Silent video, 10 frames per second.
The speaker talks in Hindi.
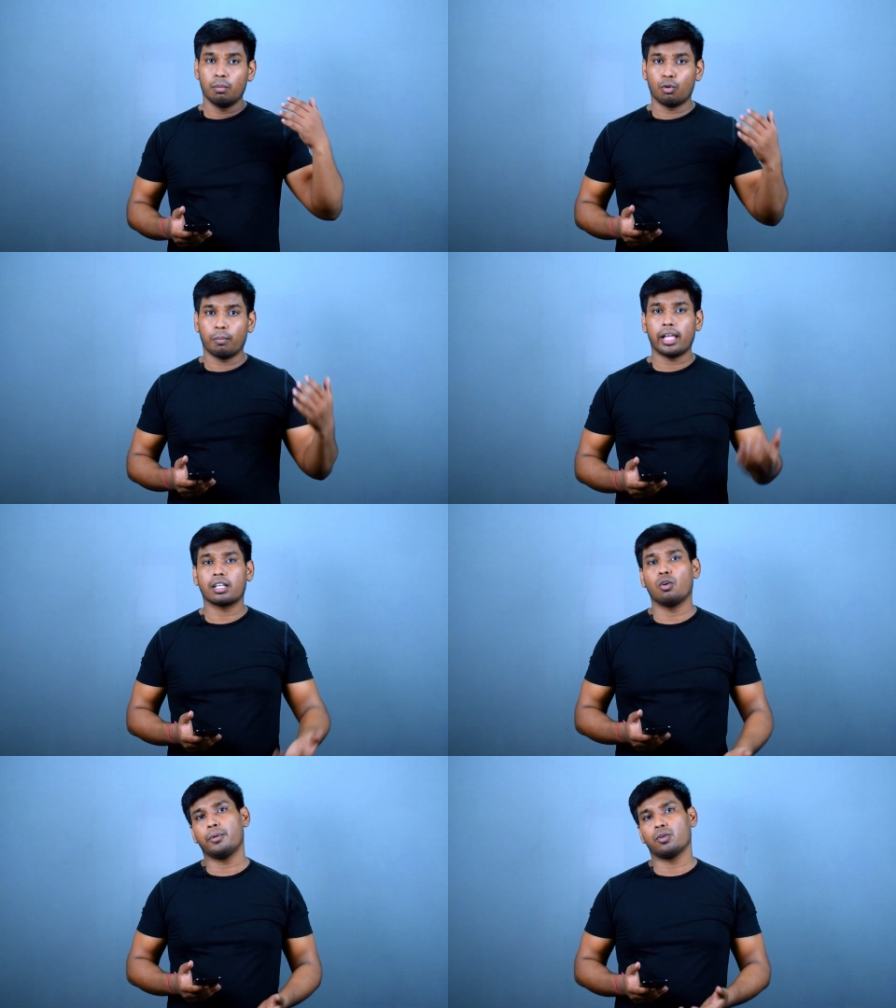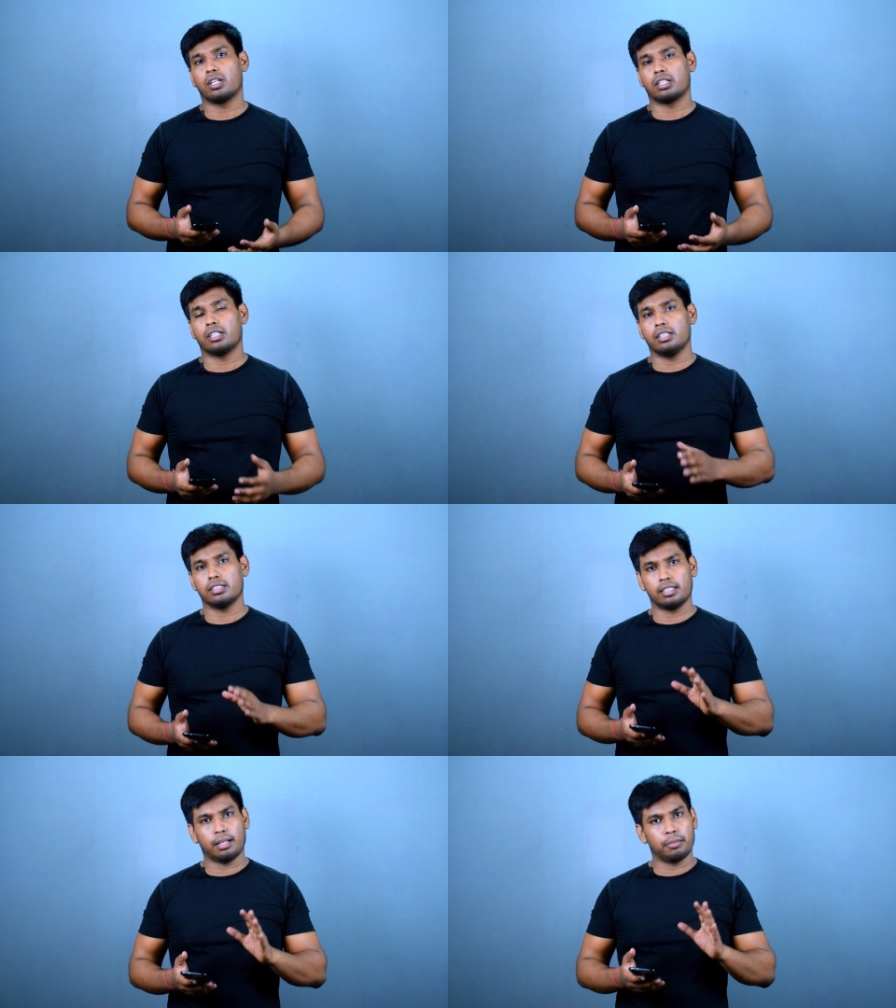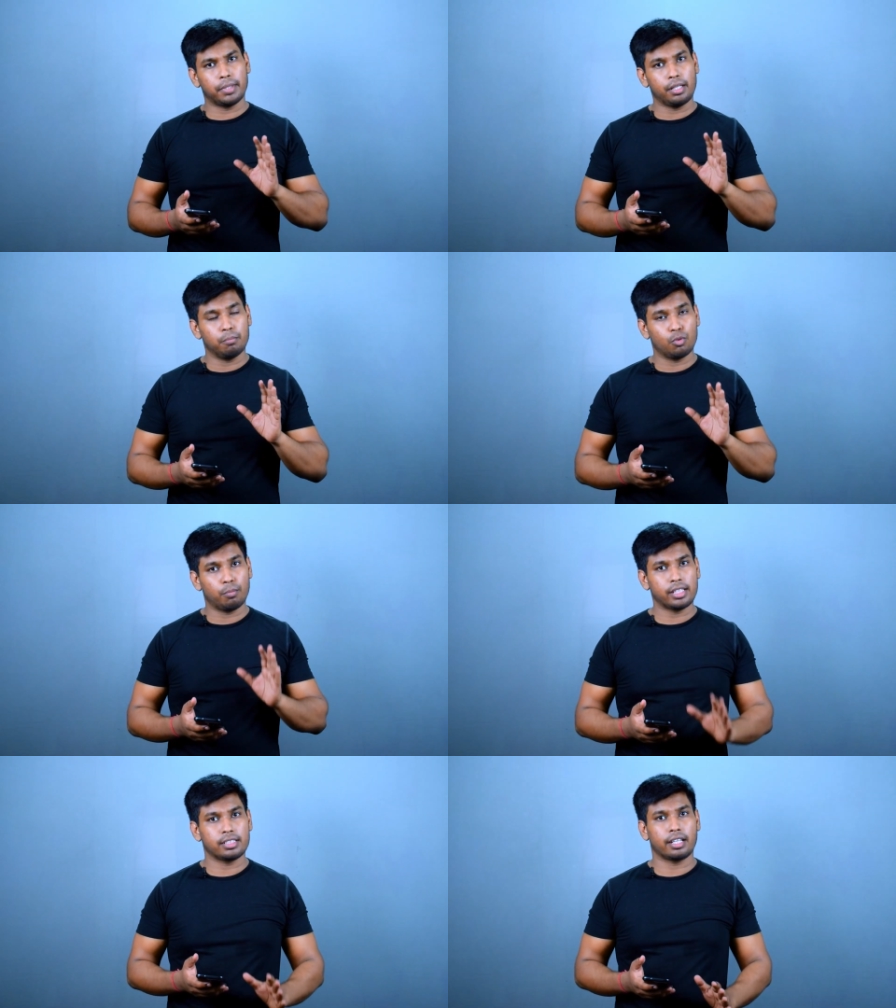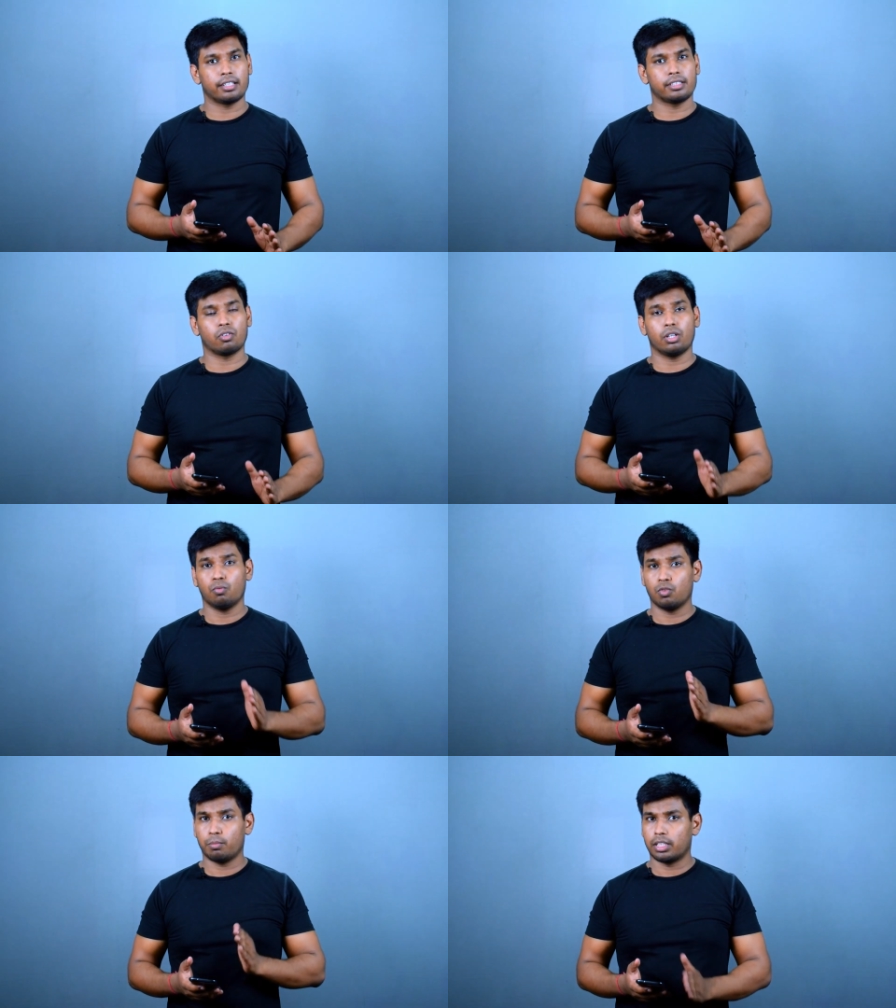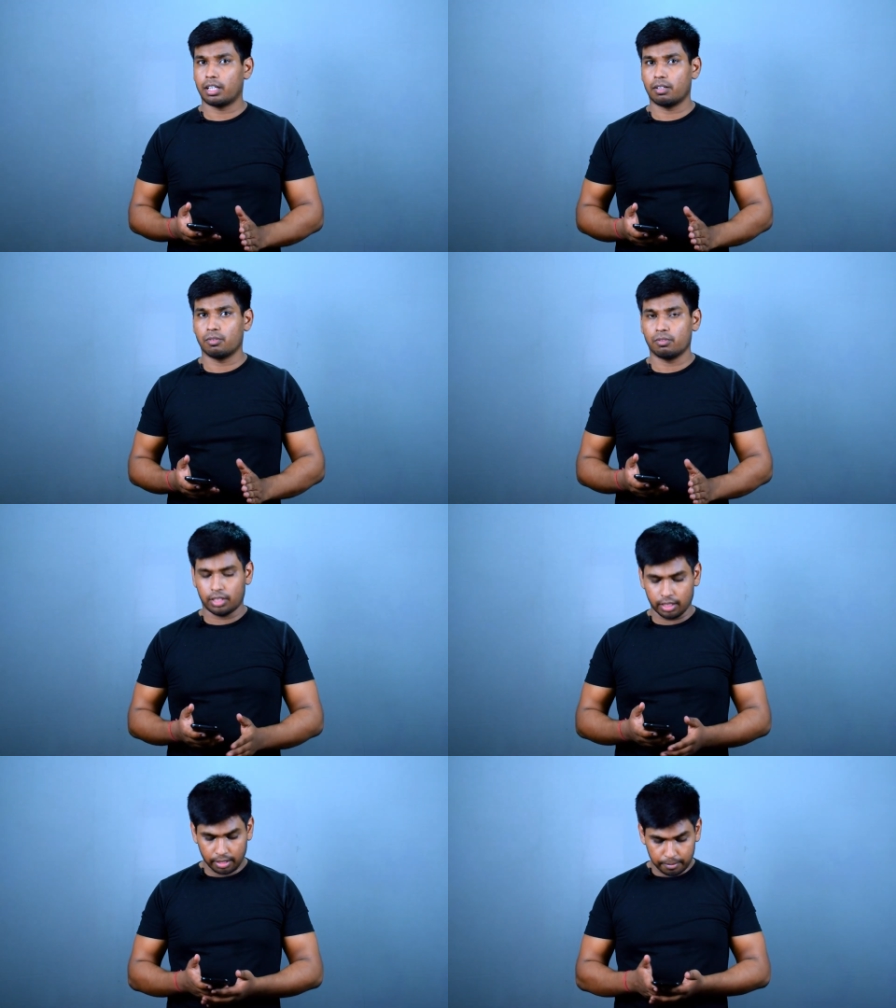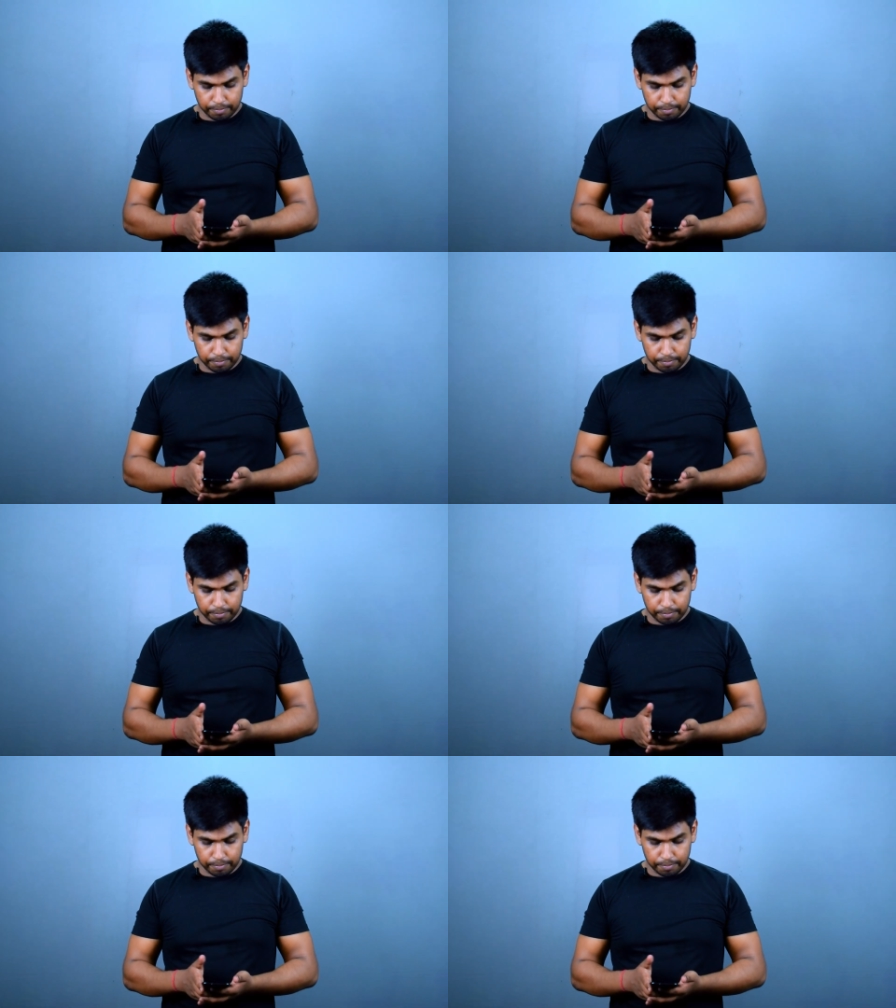मोबाइल का उपयोग करते हैं इसलिए अभी मैं मोबाइल से कैसे होगा वो बता रहा हूँ ठीक है